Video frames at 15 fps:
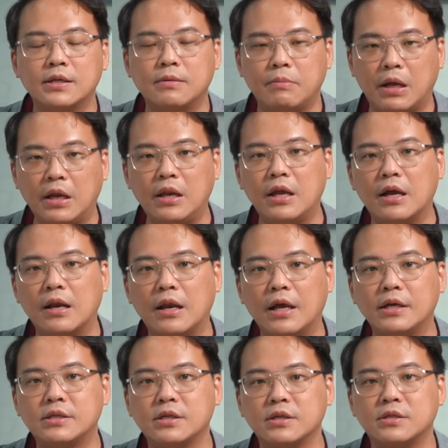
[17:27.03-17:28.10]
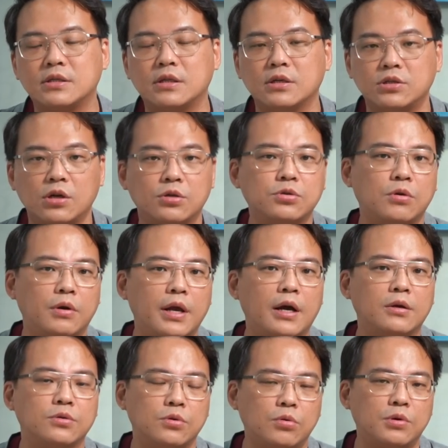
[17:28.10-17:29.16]
明年 l e r s 的销售
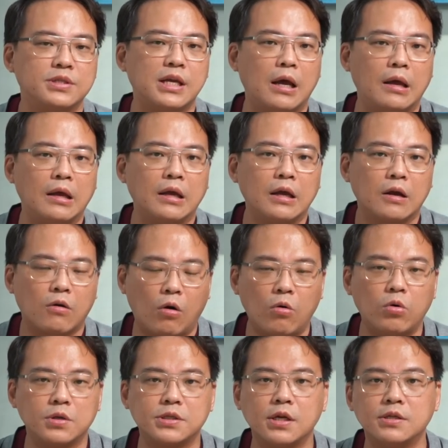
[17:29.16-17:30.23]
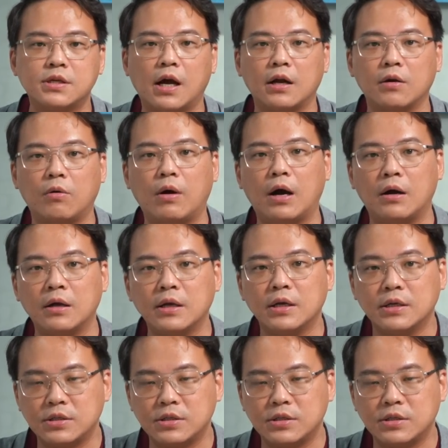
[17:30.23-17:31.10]
量如果在供货正常的话，